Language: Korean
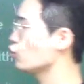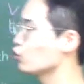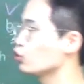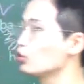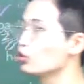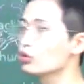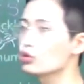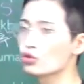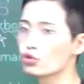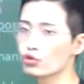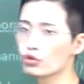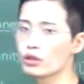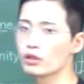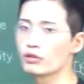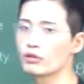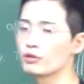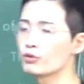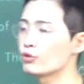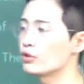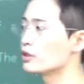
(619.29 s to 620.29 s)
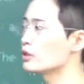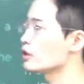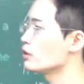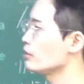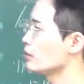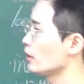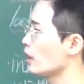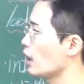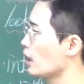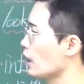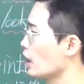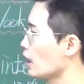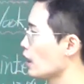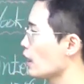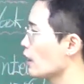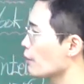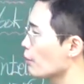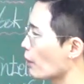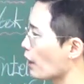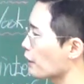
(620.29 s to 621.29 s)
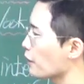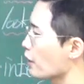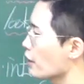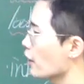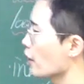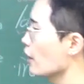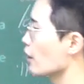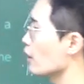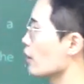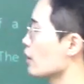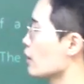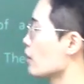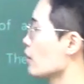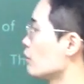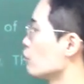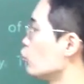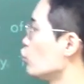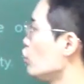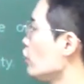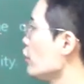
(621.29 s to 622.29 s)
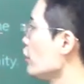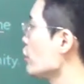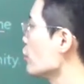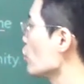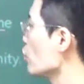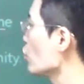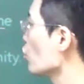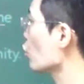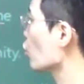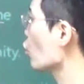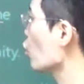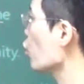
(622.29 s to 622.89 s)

중추가 될 수 있습니다 만약에 물리적으로